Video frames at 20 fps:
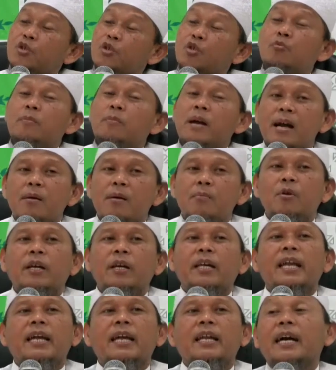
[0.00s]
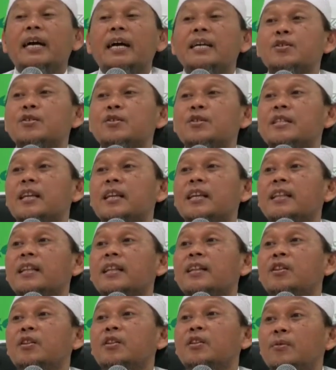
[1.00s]
Cuma mungkin ada kasus
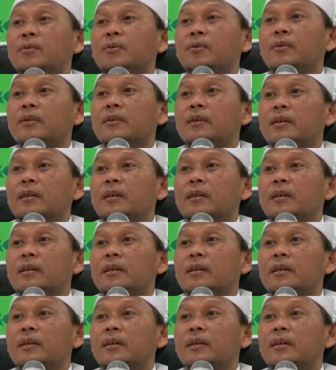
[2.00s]
tertentu